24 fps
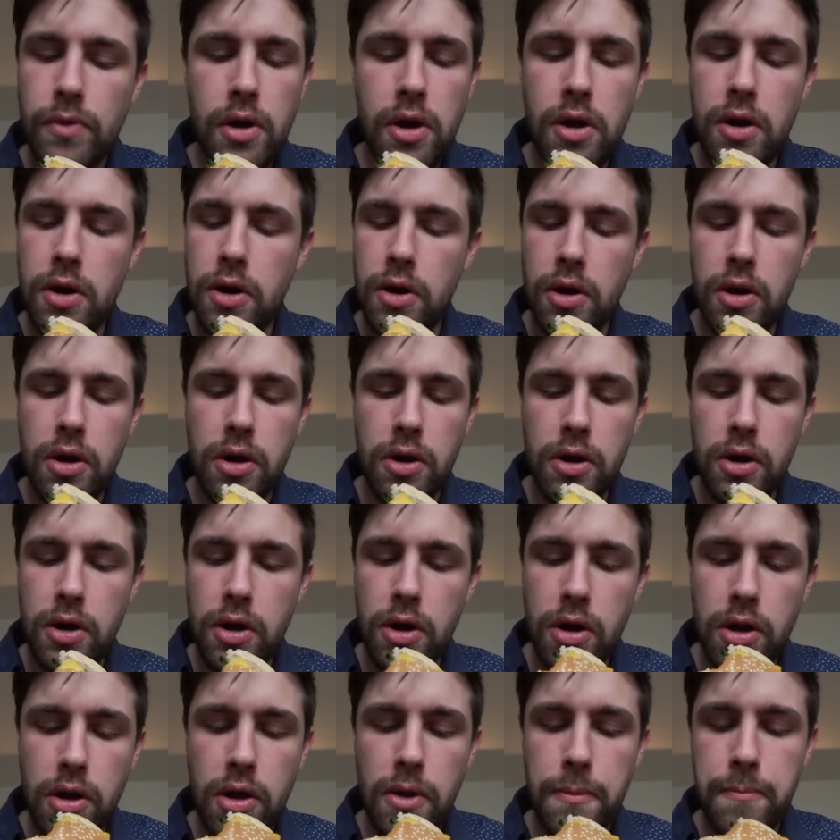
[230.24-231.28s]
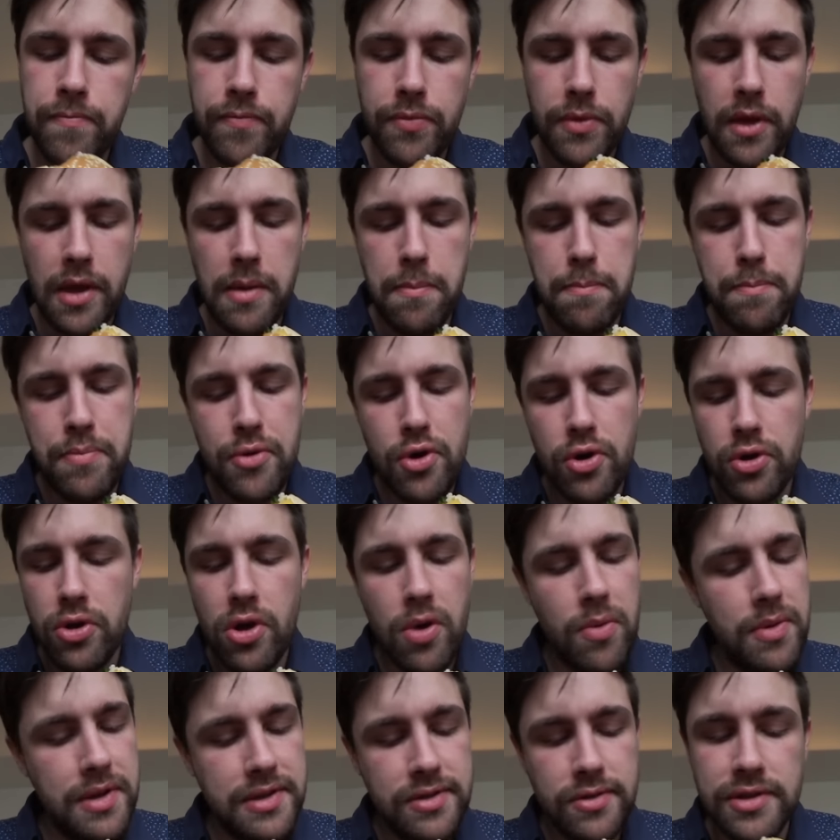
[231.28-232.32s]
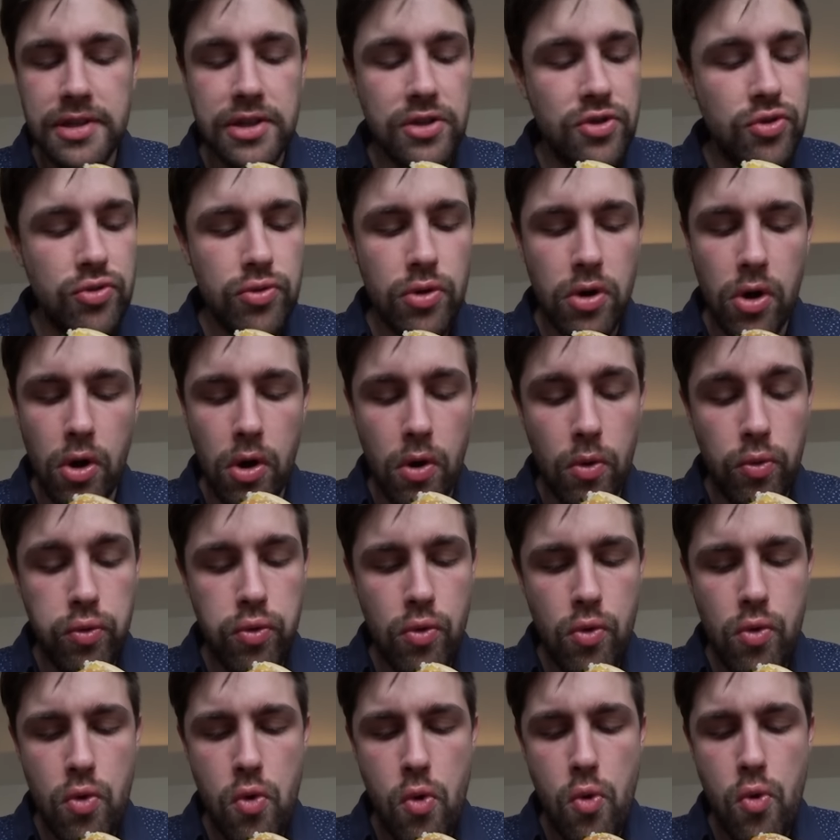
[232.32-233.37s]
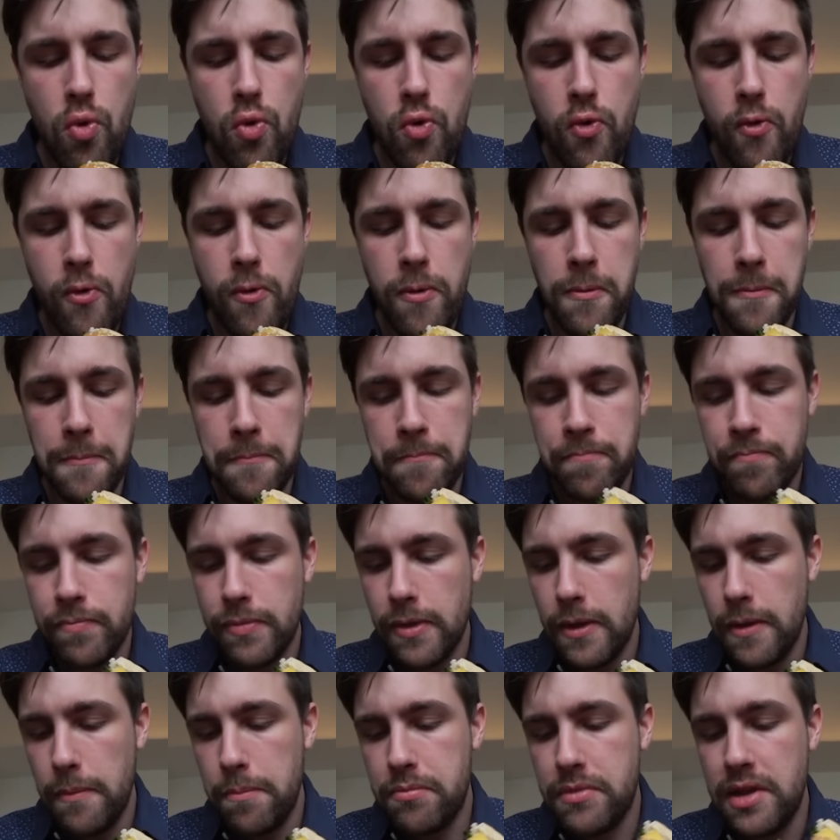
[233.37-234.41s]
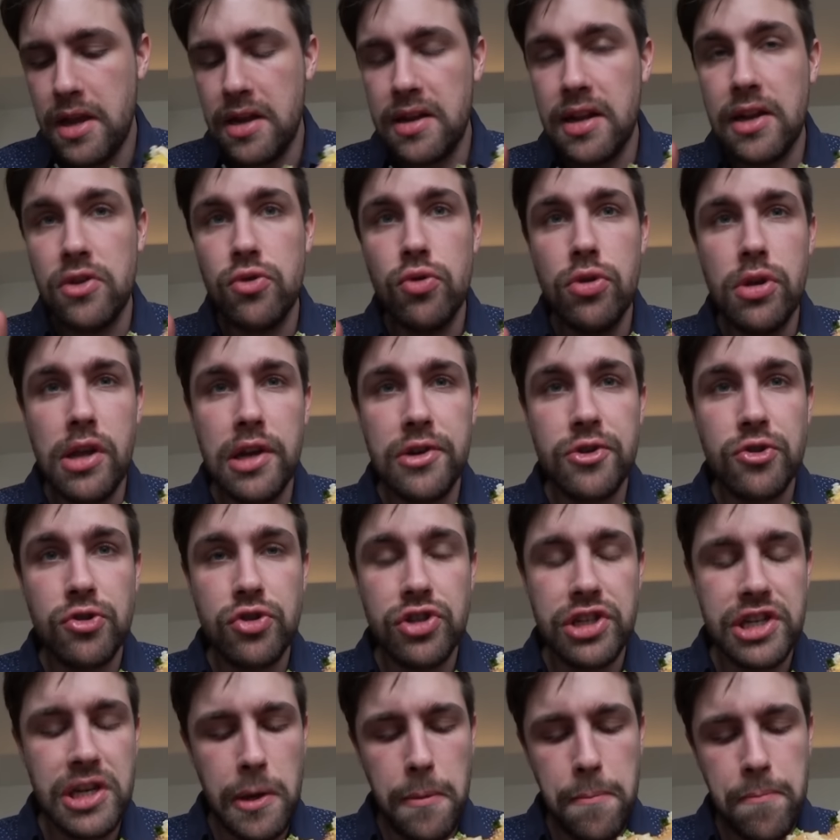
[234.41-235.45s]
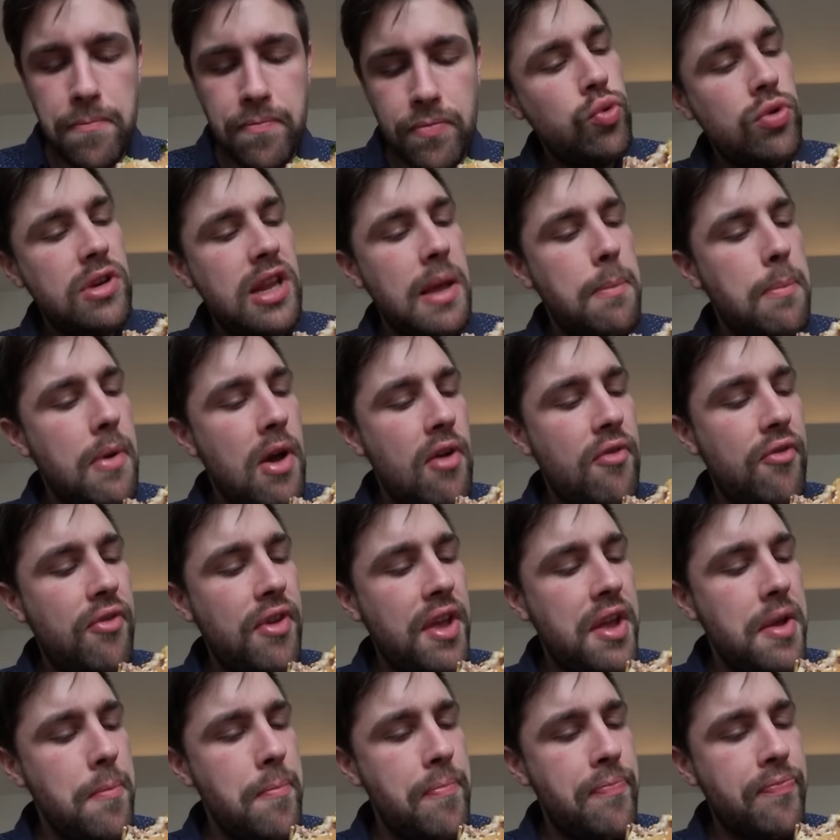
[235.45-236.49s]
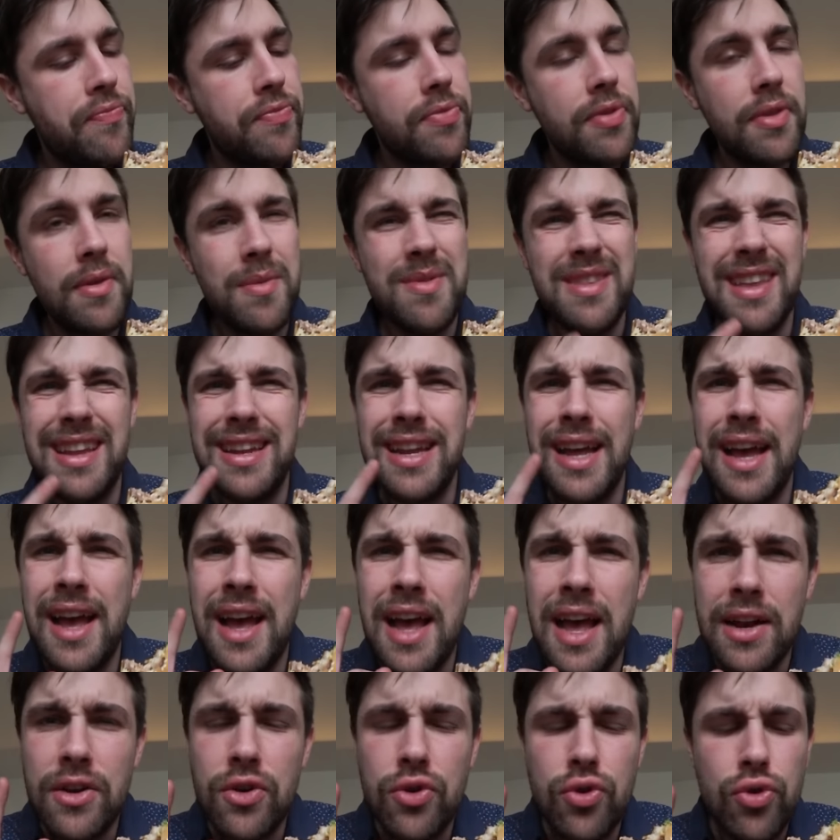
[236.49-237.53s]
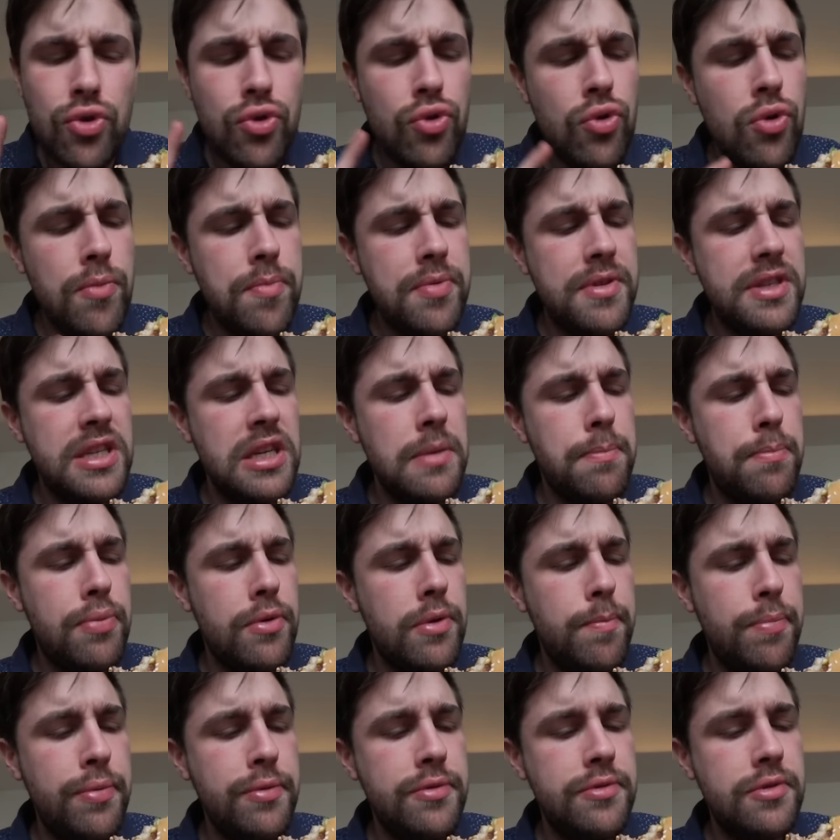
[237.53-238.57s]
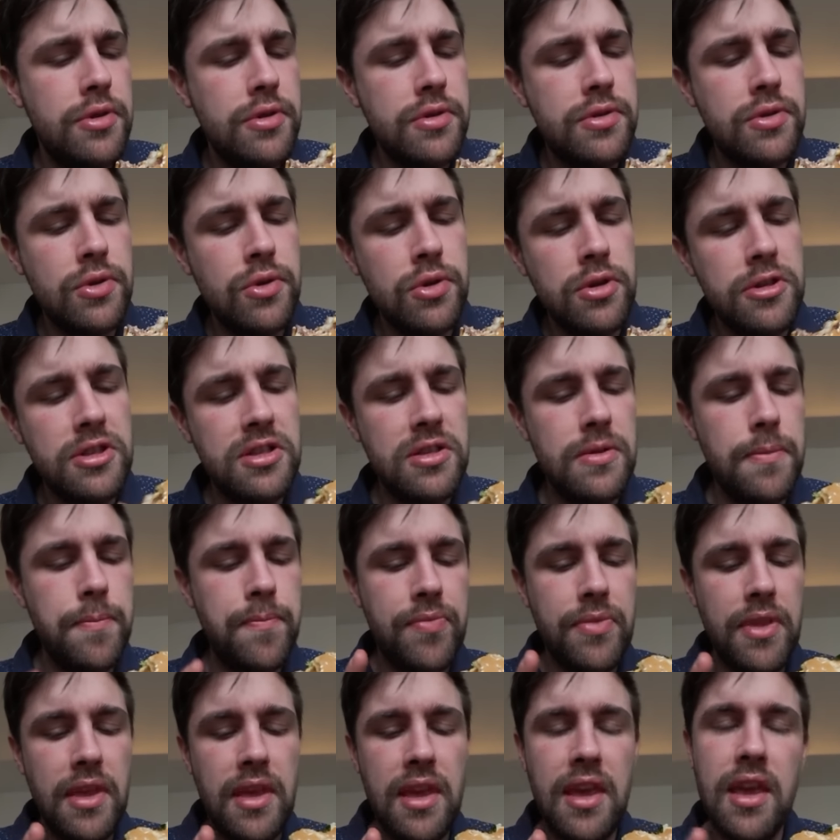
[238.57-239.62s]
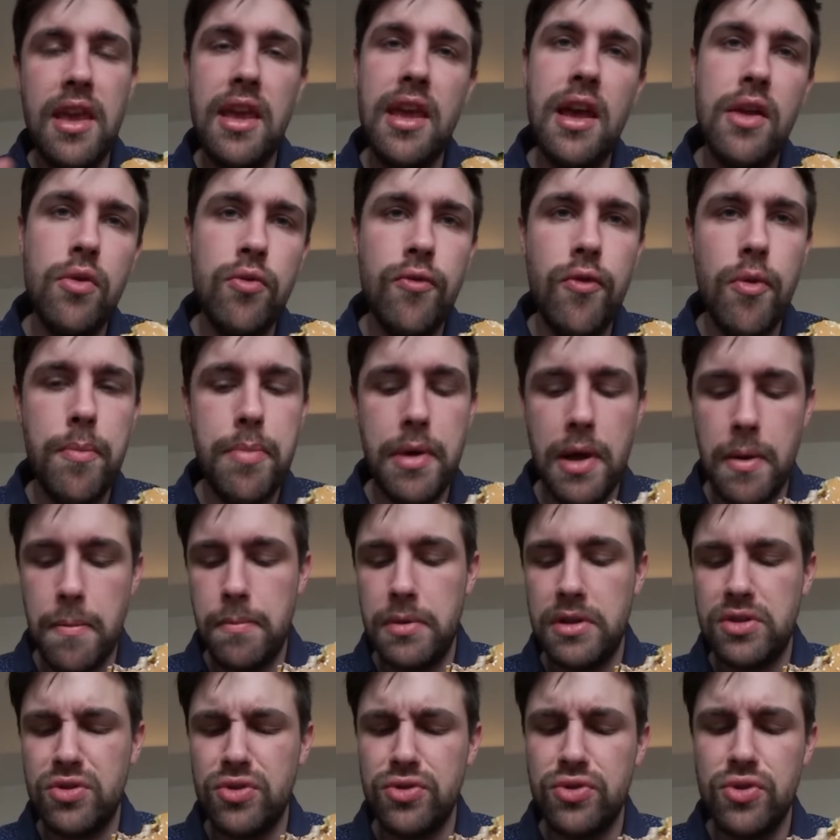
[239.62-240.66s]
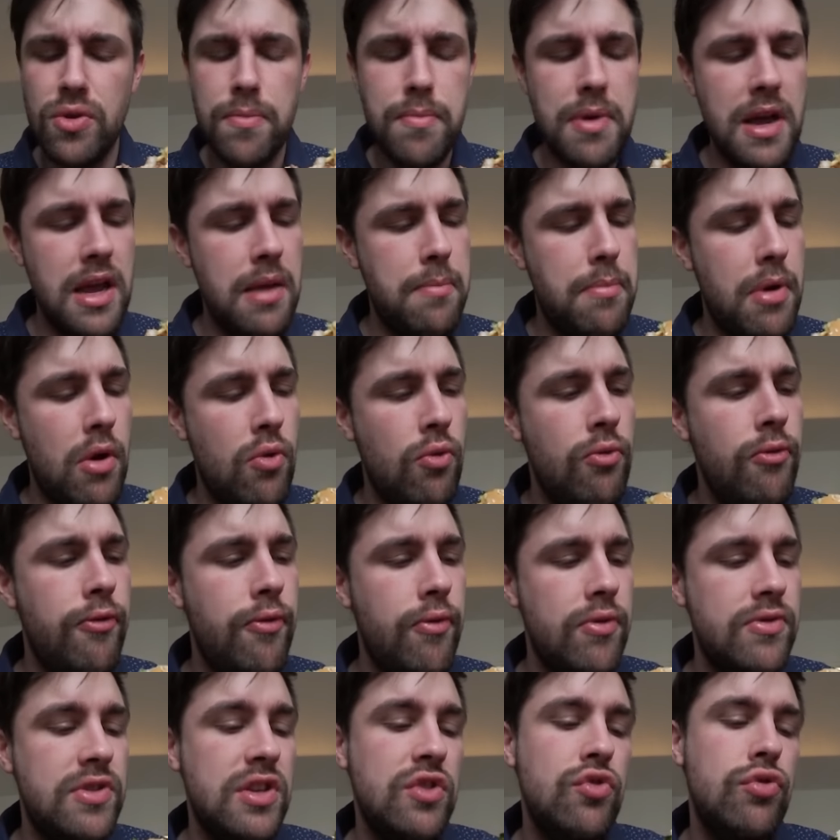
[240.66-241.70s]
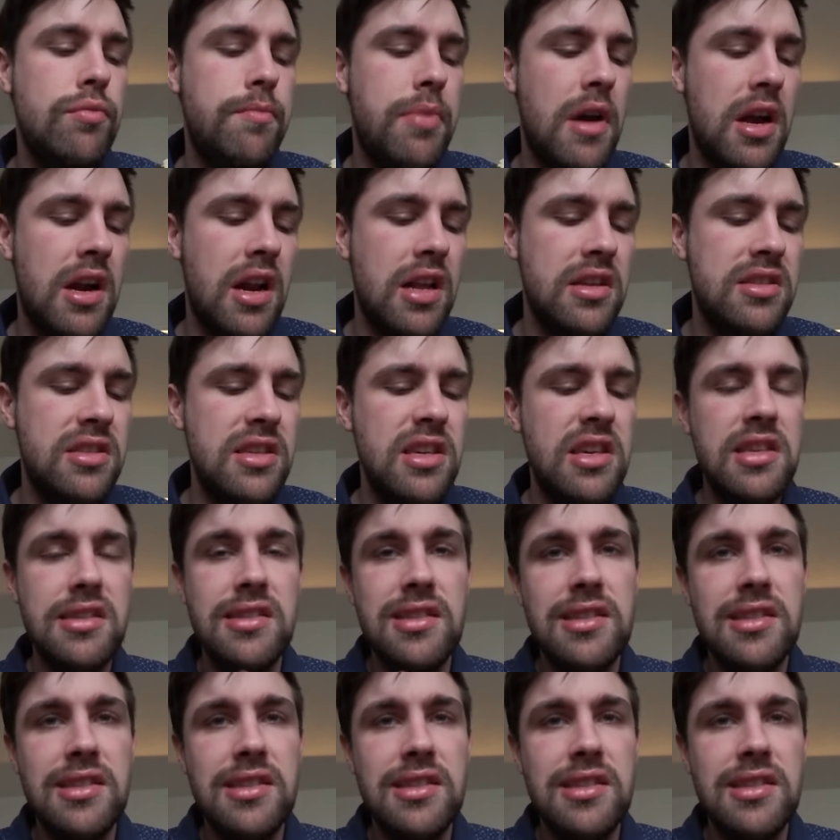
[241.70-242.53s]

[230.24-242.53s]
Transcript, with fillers: Oh là là là là là Les burgers maison, c'est toujours... Euh, peut-être un truc à changer. Tout est parfait. Peut-être un tout petit peu de plus de sauce et un nouveau pain. Parce que ce pain est pas ouf, c'est du pain classique qui